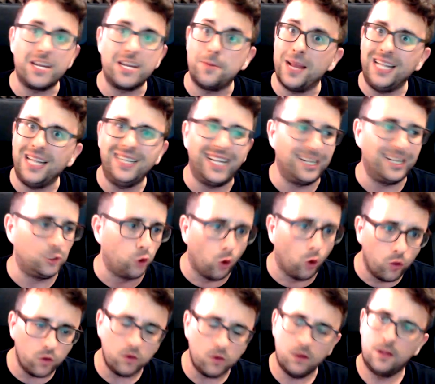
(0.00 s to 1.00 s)
a nivel de
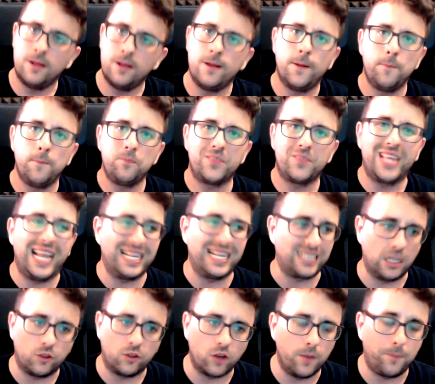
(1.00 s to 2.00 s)
todo de
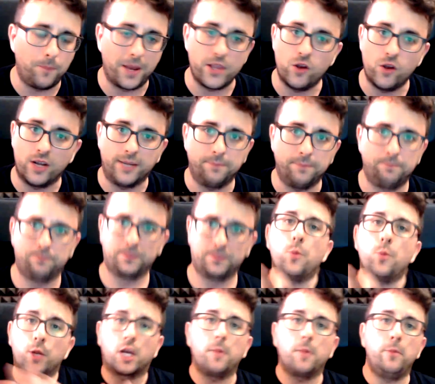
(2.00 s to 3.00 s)
la selección española.
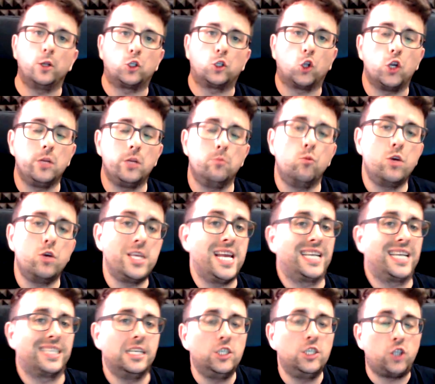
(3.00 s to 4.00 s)
Yo, por ejemplo, soy
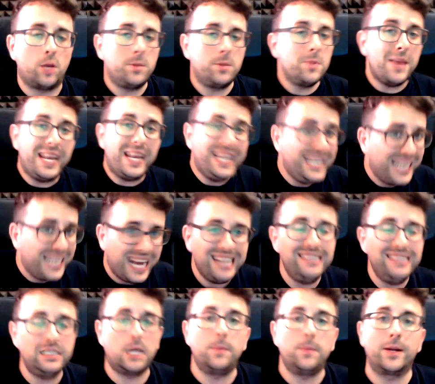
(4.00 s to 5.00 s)
muy de Asensio. A mí me
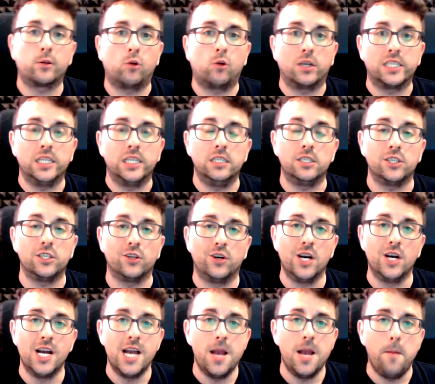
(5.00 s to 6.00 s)
encanta Marco
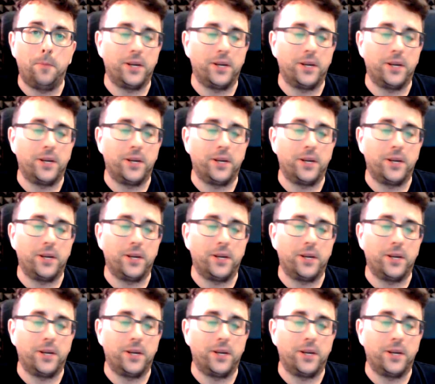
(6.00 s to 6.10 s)
Asensio.